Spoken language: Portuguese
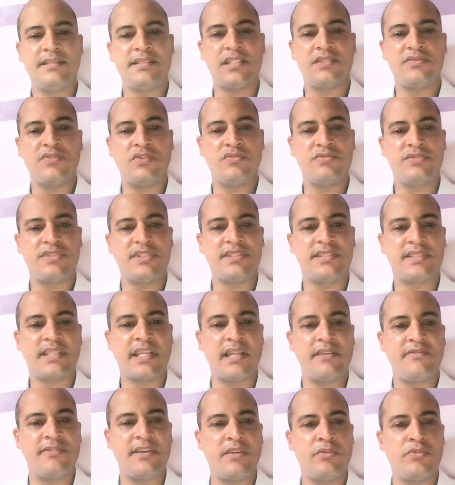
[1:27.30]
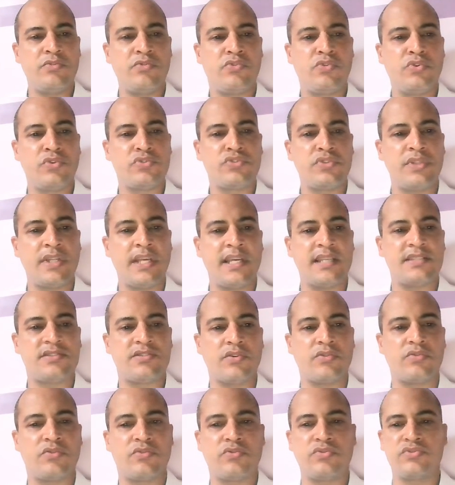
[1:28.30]
aí vocês vão se inscrever num curso desse,
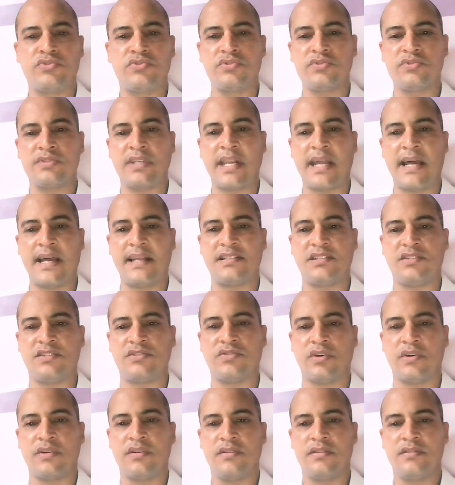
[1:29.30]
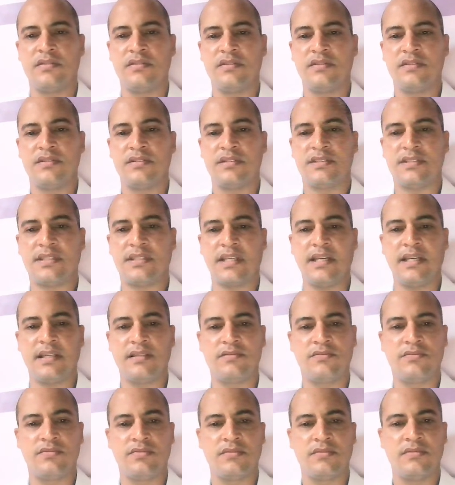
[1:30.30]
são cursos grátis, ó.
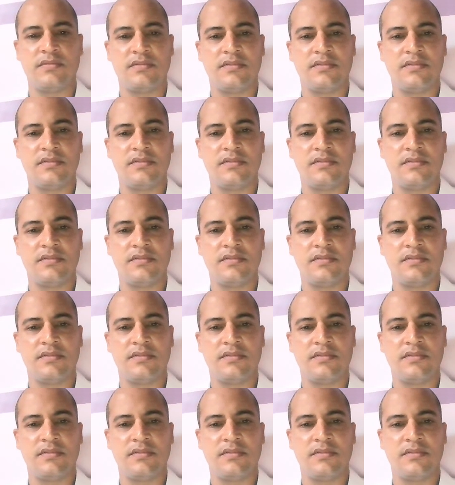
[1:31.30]
Certo?